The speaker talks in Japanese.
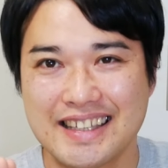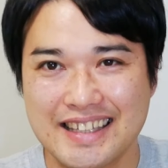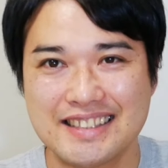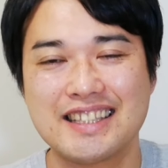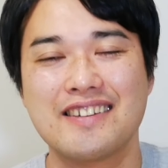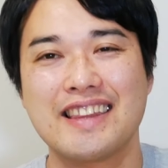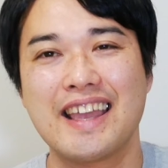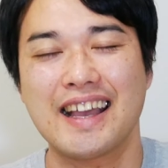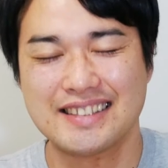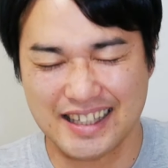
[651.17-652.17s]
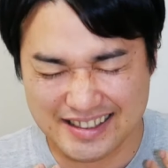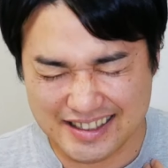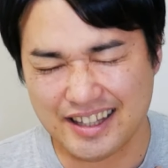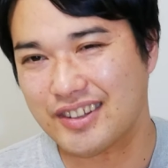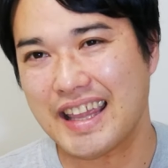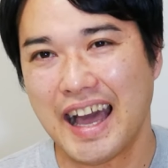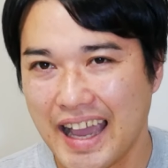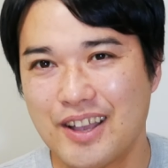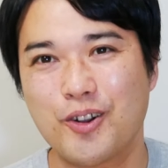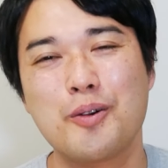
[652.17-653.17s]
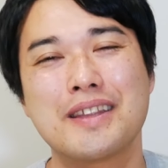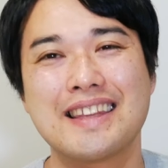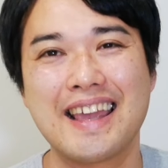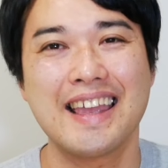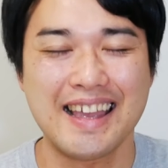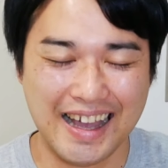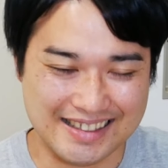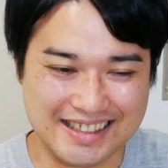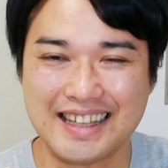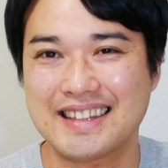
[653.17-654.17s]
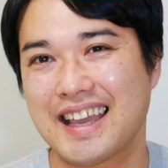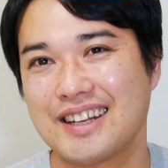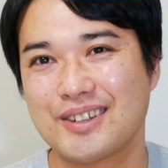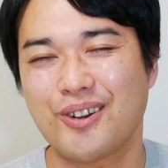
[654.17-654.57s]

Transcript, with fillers: 生地にはね、優しさとね、愛を込めてね、扱ってあげる。